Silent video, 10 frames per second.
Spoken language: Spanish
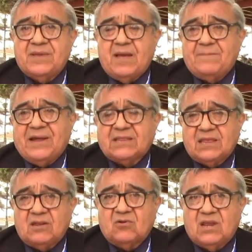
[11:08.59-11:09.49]

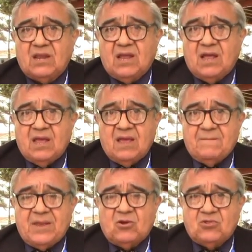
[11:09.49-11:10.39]
aparte de lo que es la
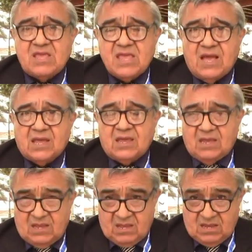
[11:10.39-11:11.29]
melodía
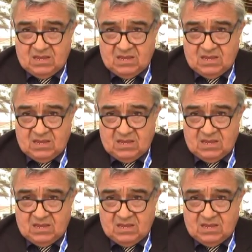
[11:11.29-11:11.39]
que,